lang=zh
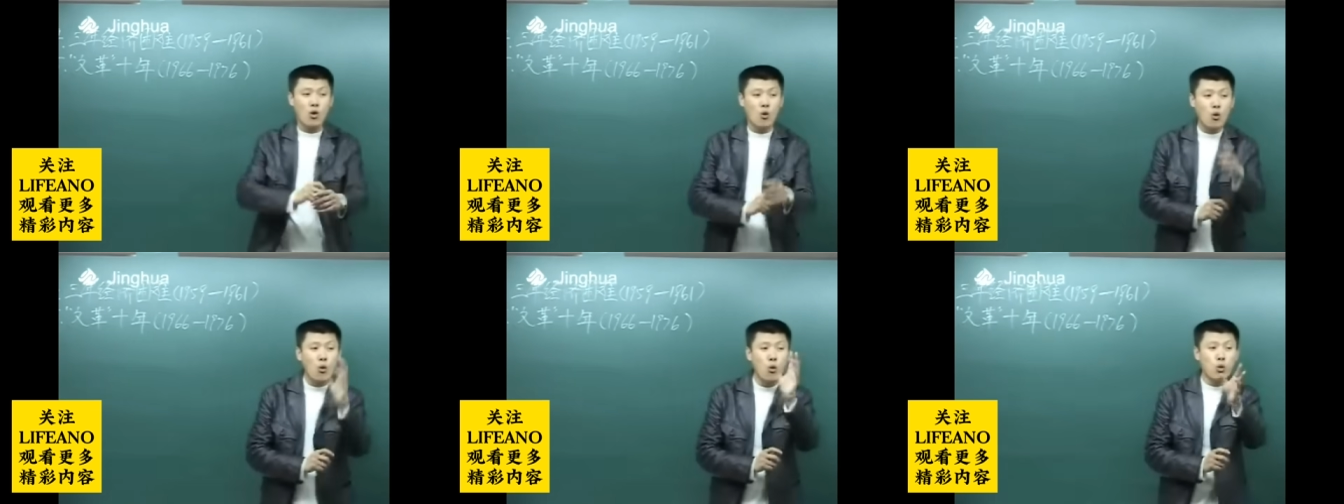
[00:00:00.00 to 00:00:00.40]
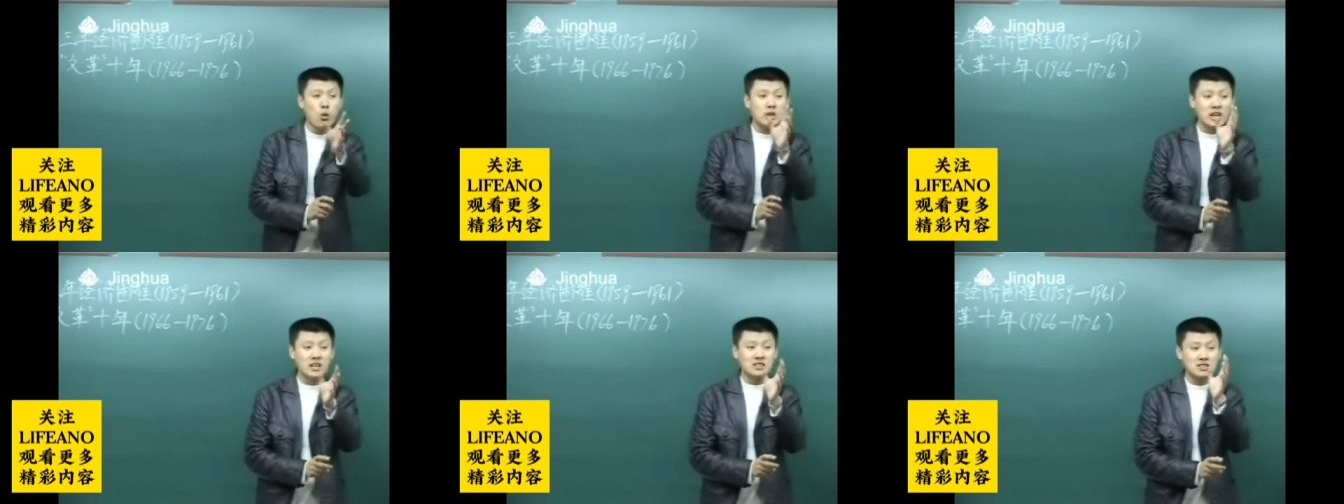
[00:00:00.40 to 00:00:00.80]
固
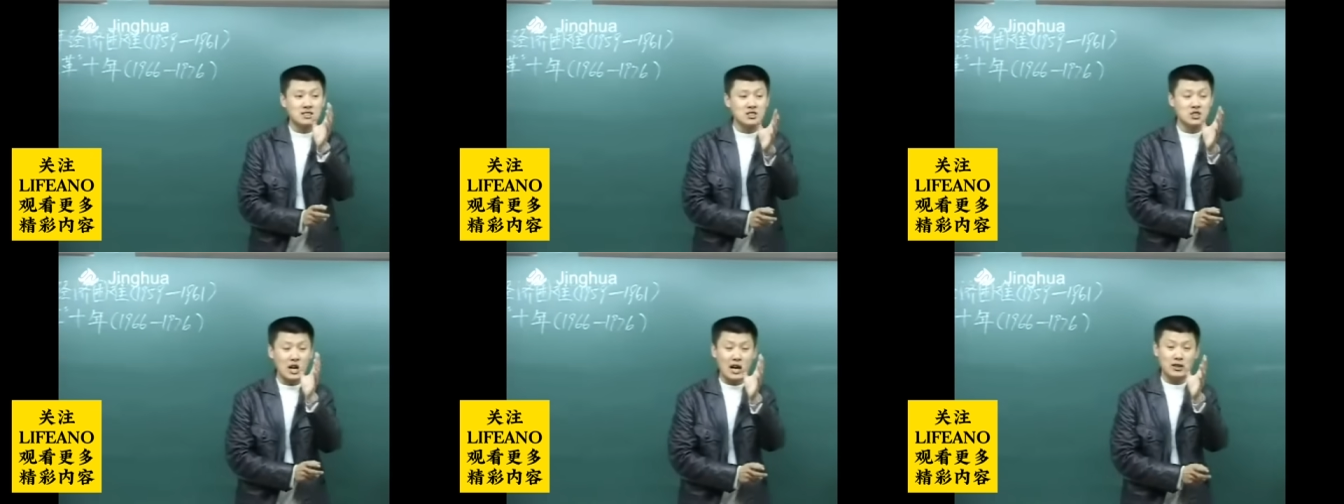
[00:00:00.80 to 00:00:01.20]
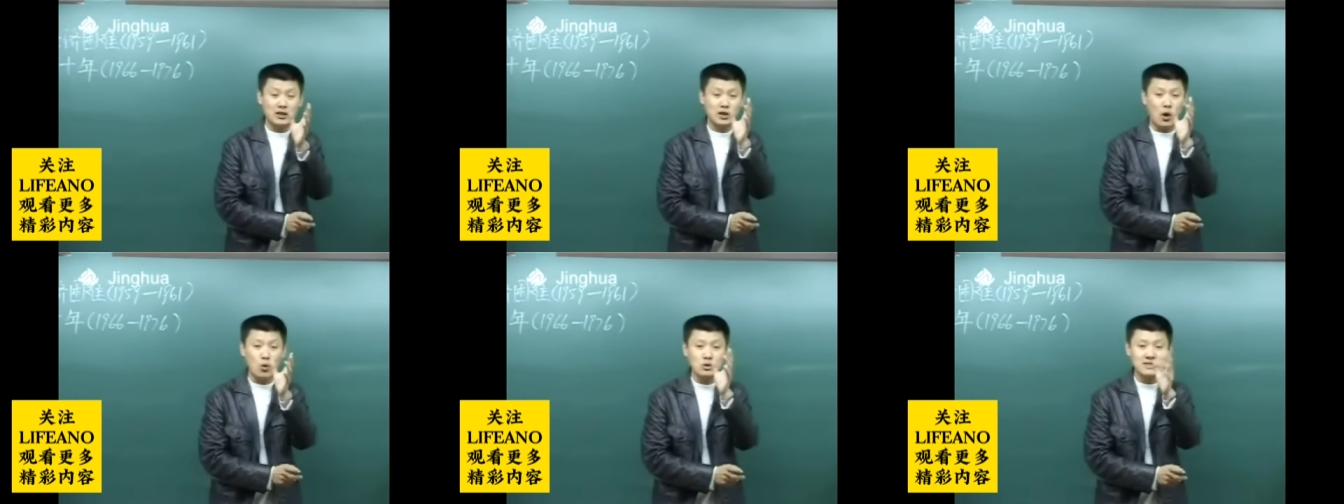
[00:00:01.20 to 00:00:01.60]
定资产
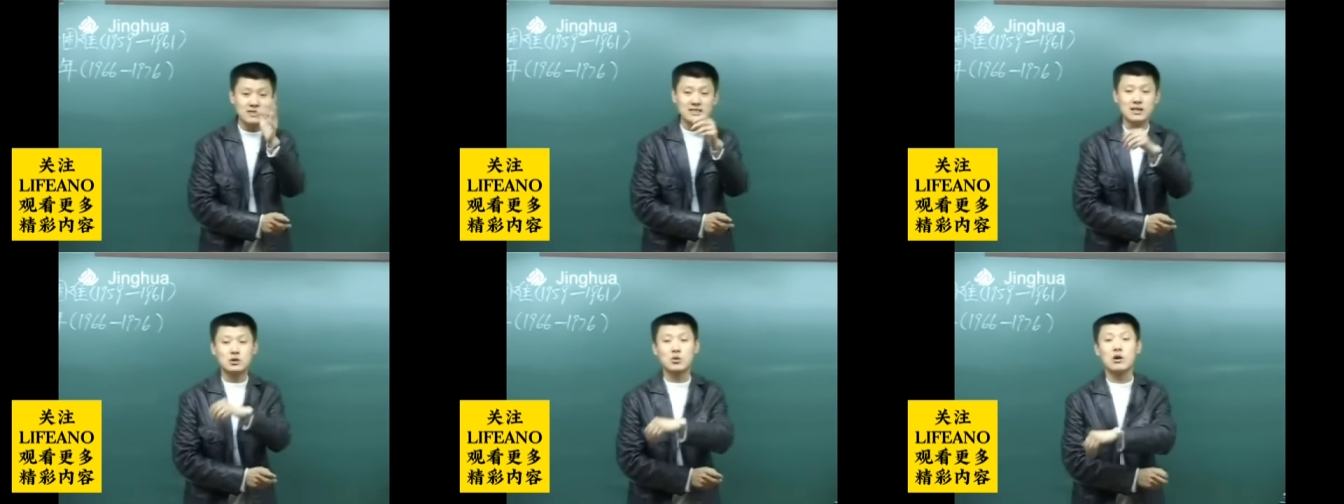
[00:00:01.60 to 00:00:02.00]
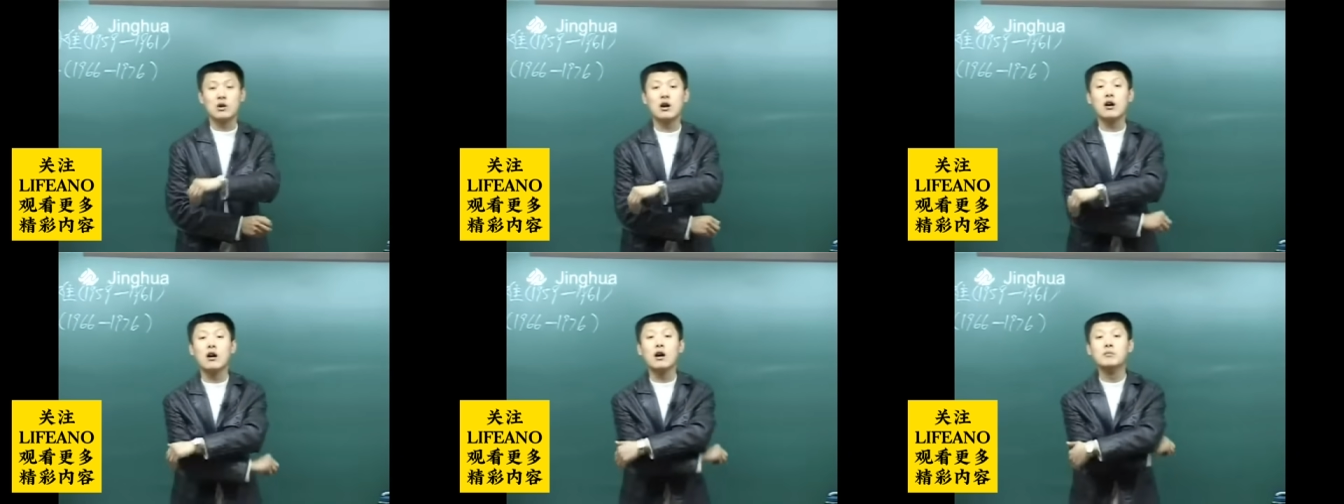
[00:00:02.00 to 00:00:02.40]
投资的总
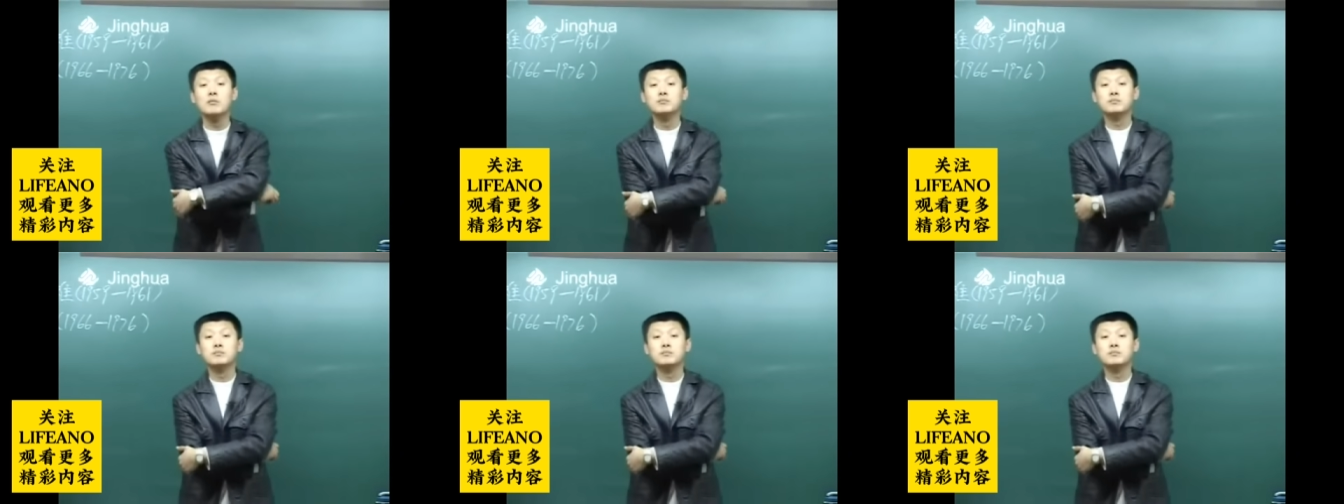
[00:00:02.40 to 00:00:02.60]
和，